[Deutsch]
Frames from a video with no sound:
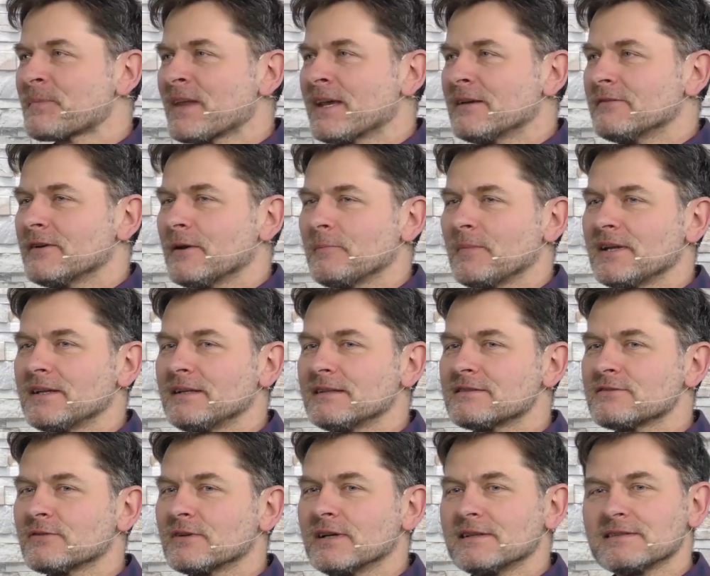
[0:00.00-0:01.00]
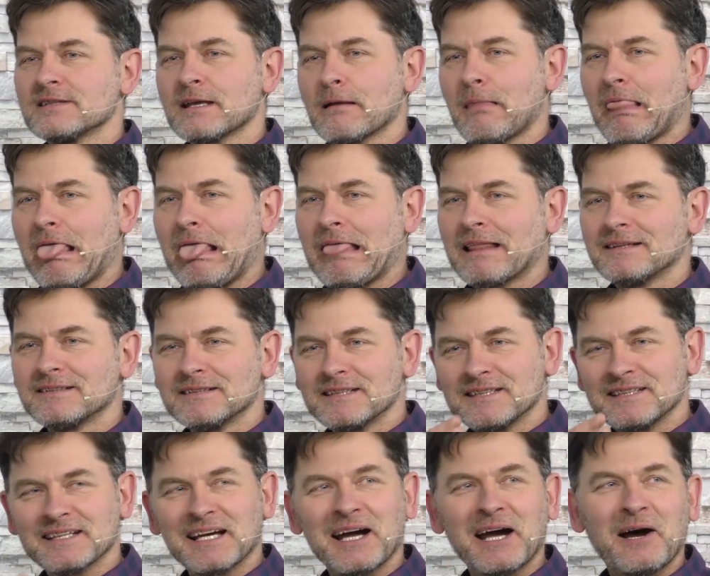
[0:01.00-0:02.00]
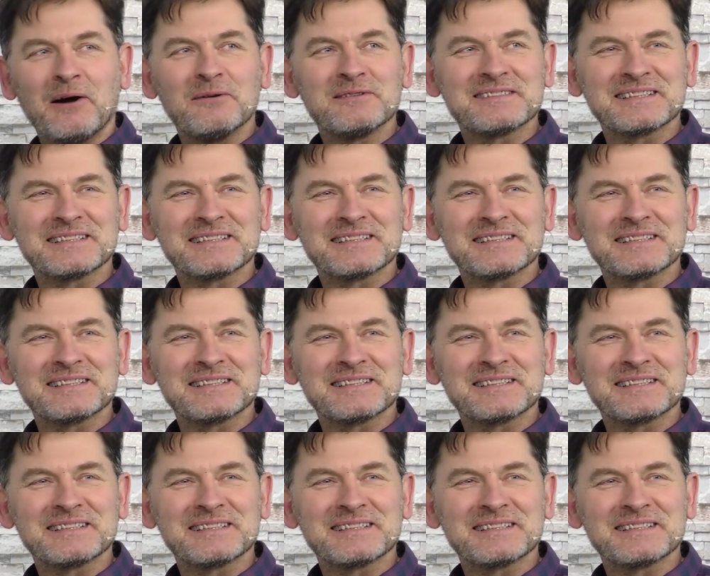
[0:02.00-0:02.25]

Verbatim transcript: wenn man die Zunge jetzt nicht, äh, nicht raus,